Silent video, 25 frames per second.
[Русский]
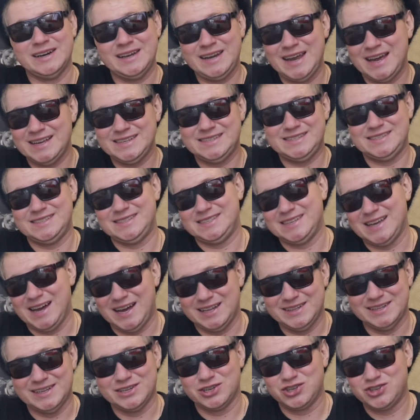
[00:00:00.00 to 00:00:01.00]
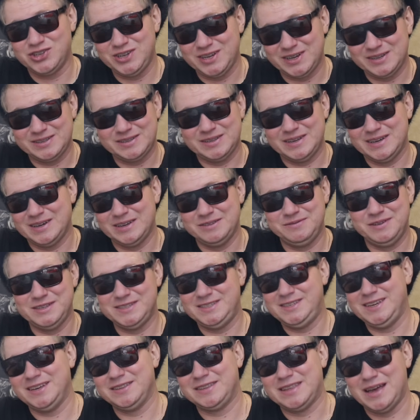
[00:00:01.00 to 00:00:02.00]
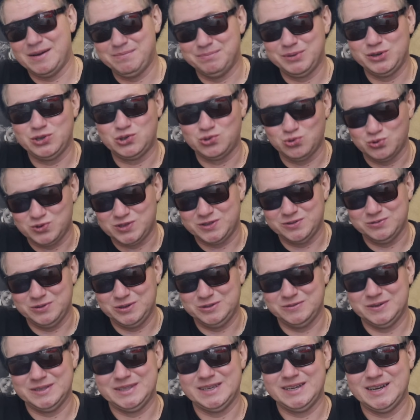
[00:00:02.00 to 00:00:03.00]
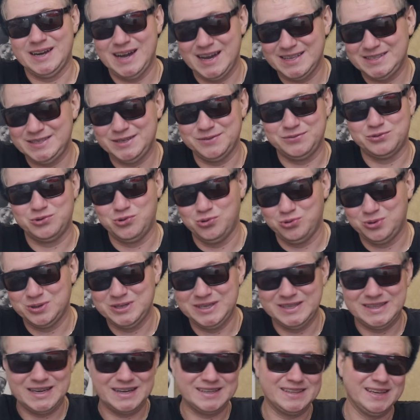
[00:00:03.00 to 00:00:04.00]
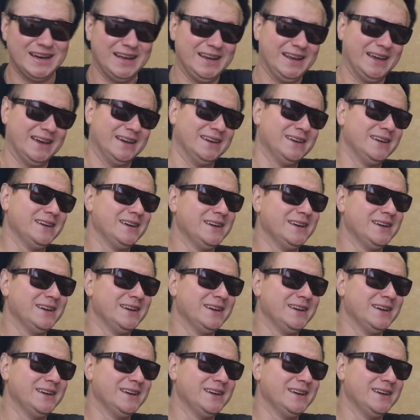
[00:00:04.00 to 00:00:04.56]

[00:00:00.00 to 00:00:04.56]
грязь, сало, жир э, везде там присутствует, в этой хате, в кухне и так далее.